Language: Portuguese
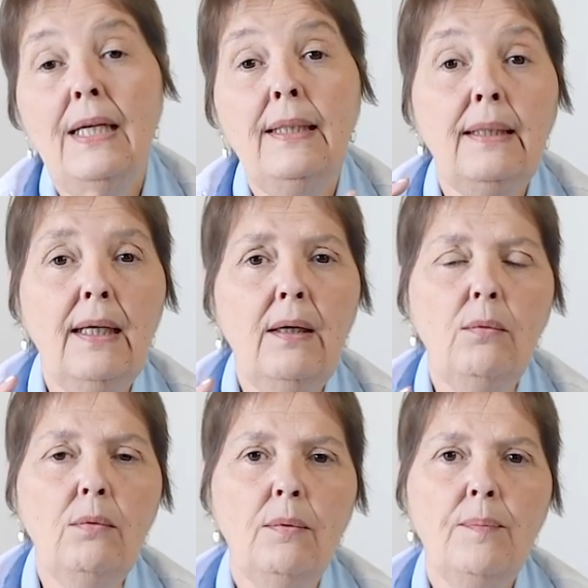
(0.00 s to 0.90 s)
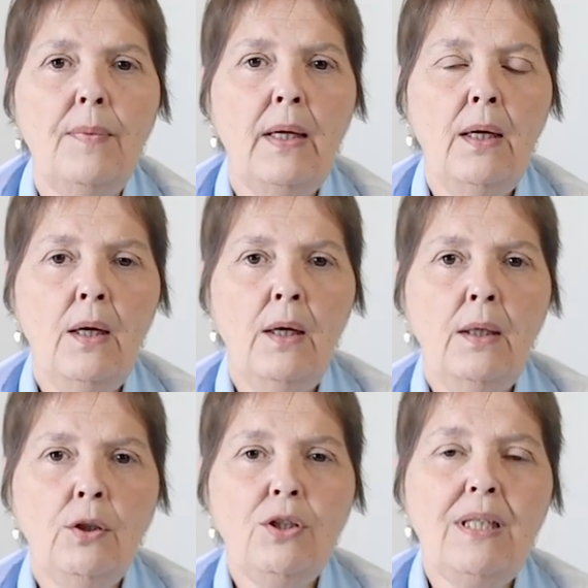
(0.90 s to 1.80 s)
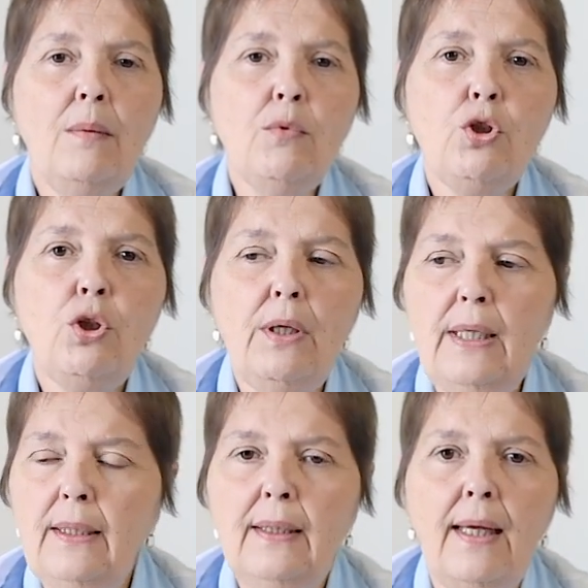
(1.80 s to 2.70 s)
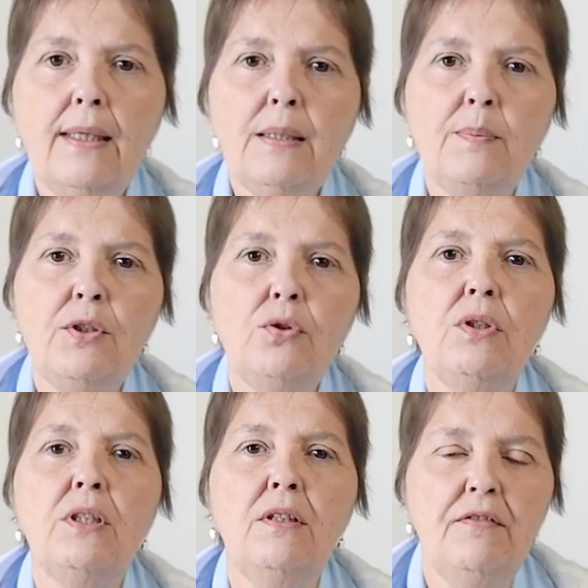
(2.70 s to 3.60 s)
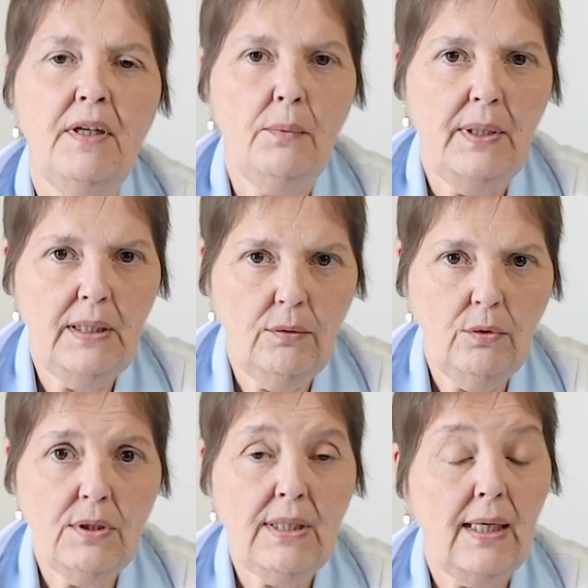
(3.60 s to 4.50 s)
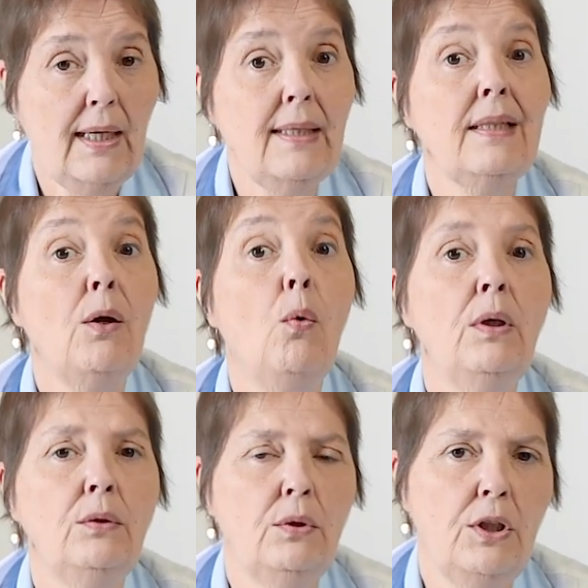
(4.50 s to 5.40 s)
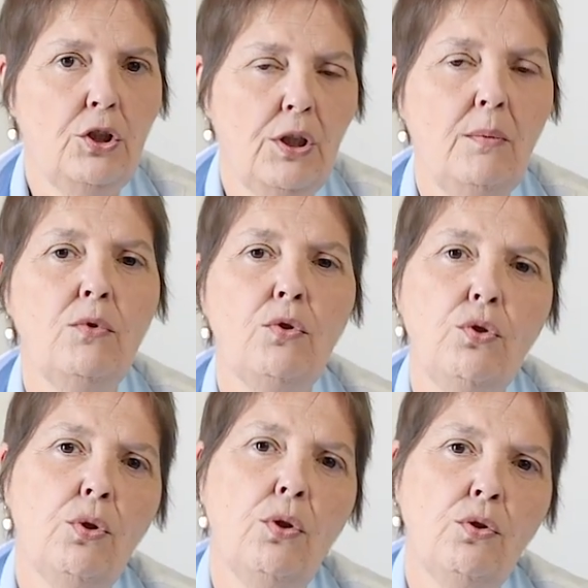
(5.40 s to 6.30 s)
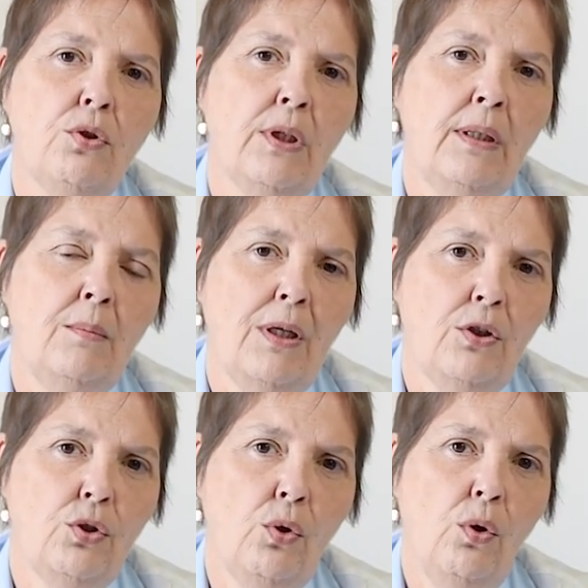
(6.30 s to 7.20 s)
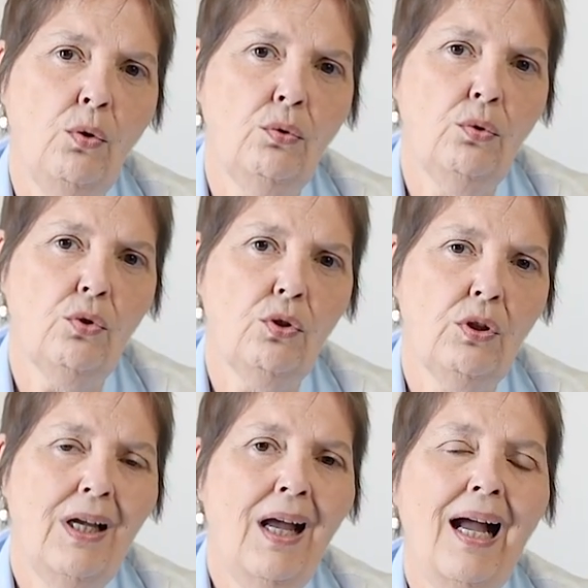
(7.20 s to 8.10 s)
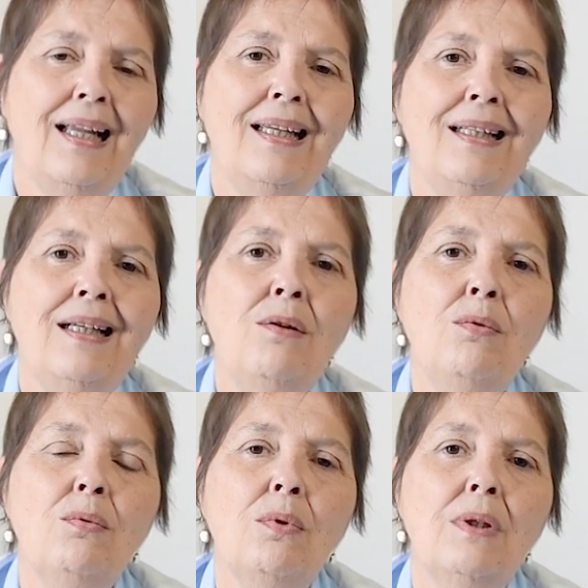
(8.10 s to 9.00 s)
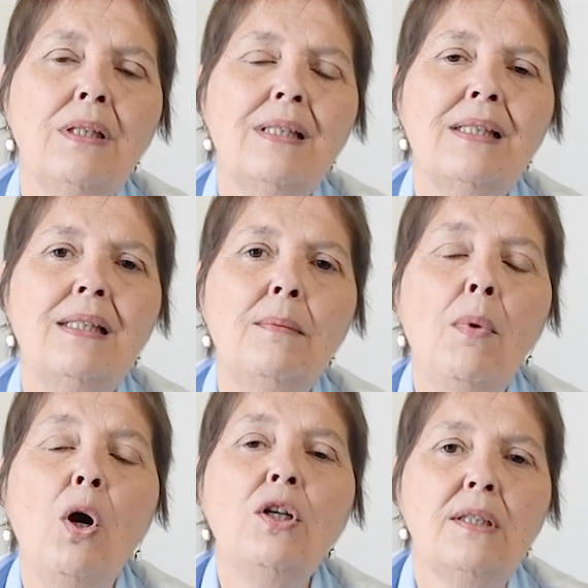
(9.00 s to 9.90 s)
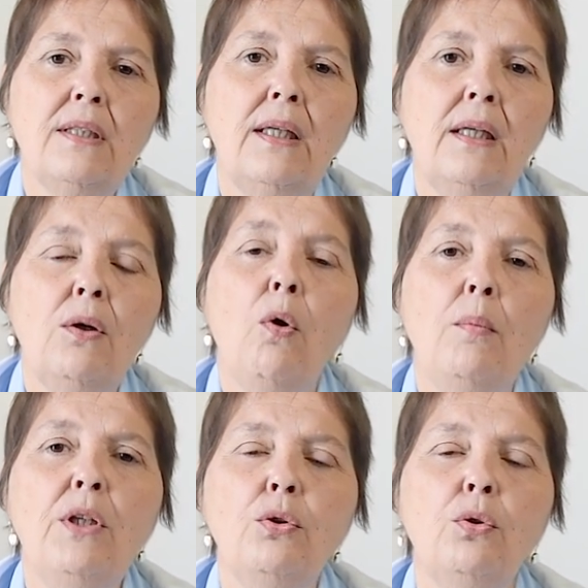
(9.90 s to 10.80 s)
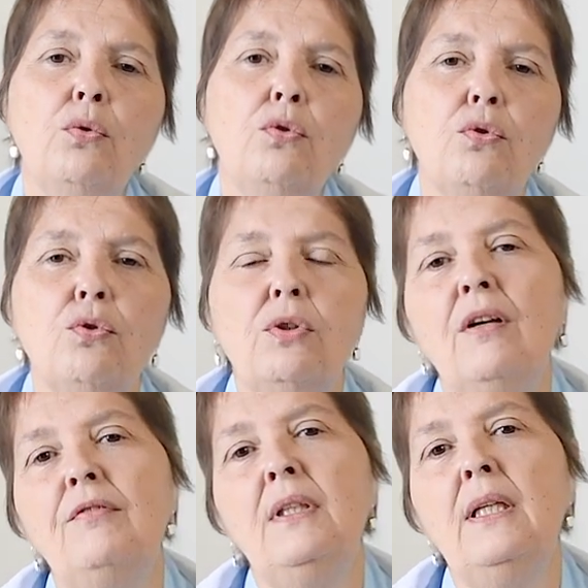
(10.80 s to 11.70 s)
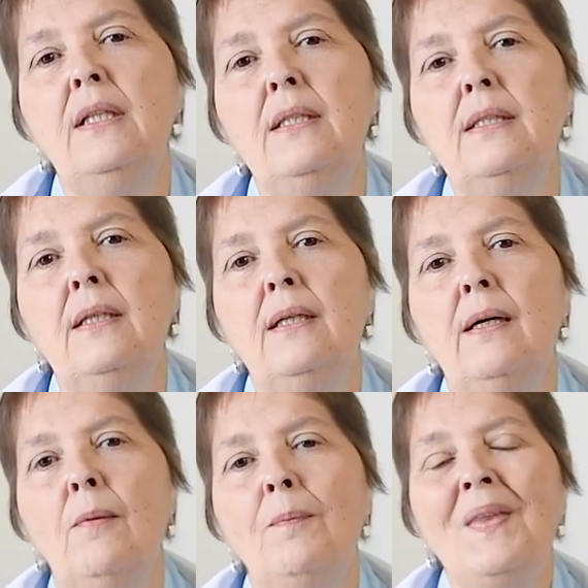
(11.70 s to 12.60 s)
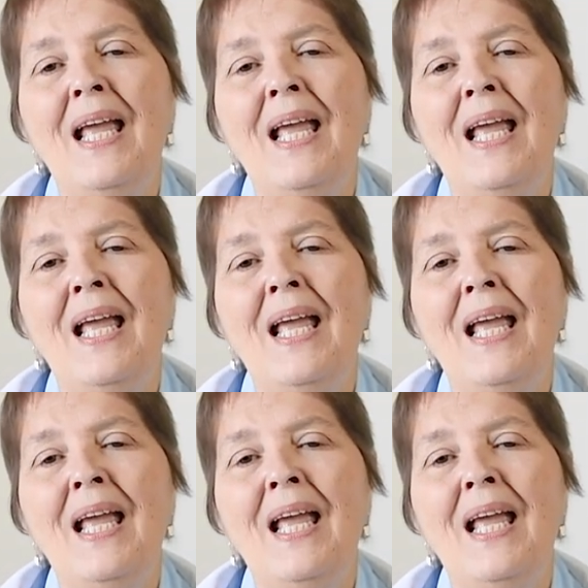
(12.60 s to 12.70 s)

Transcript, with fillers: Então, nós temos que orientar as pessoas que frequentam nossa casa quando deixamos os nossos animais soltos a que não se mostrem como intrusos na vida desse cão.